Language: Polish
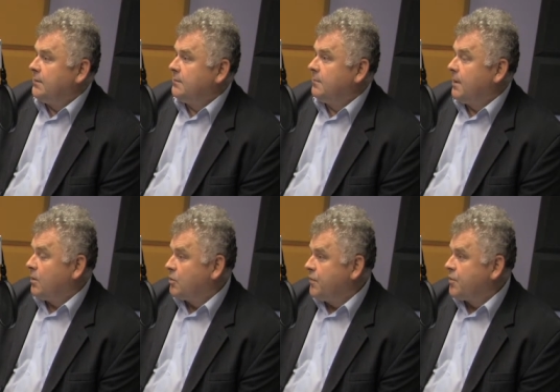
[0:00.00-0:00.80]
Ma,
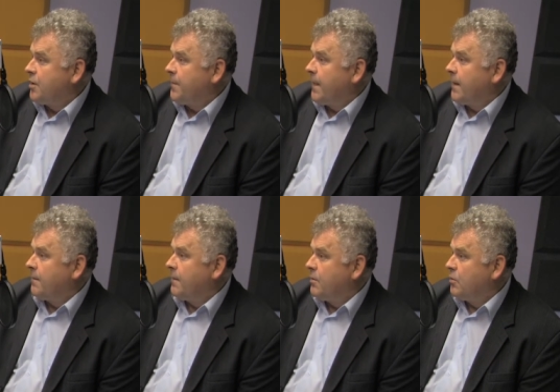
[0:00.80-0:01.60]
oczywiście
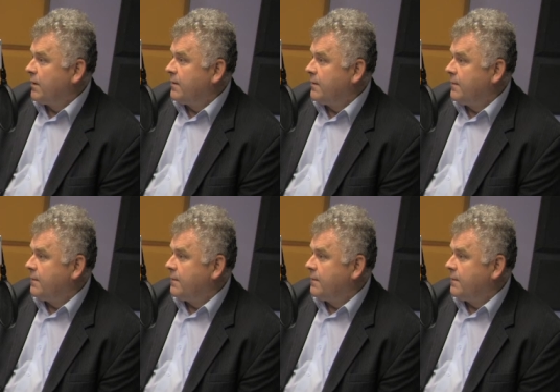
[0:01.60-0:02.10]
mm, mamy tutaj